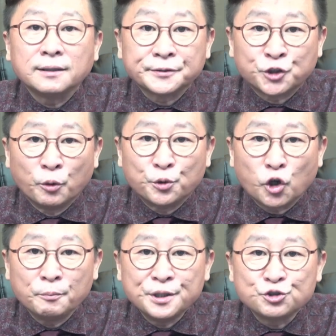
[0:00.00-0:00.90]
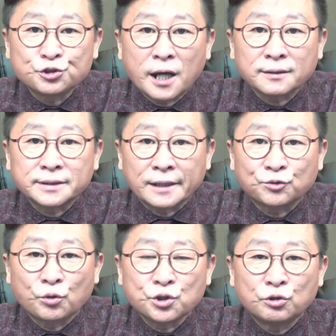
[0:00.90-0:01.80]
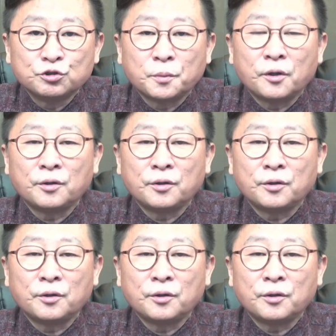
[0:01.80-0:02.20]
더불어민주당 대통령 후보